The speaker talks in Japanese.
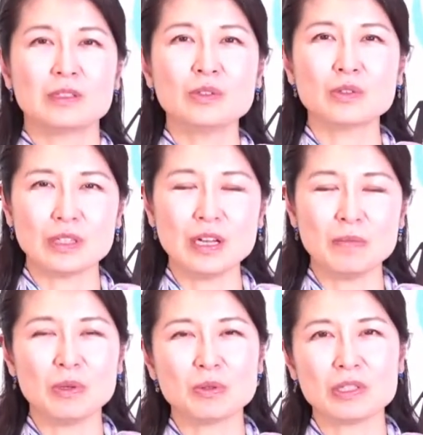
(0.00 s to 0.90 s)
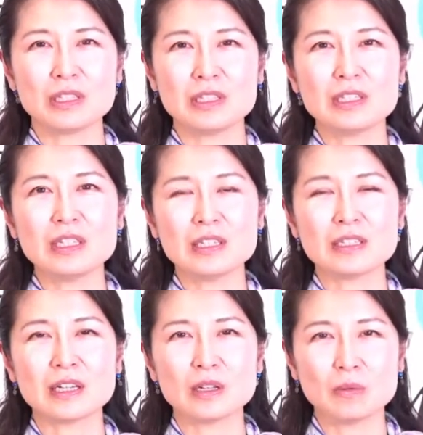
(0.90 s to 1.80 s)
ちょっとね、見落としがちなんで
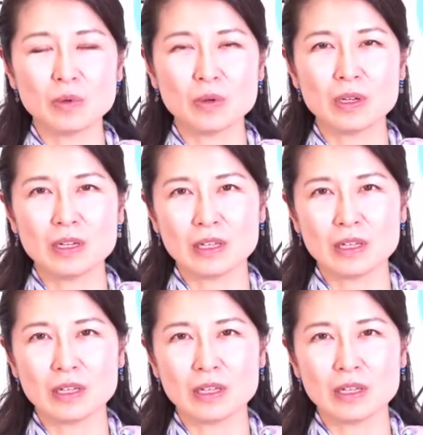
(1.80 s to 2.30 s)
すけれども、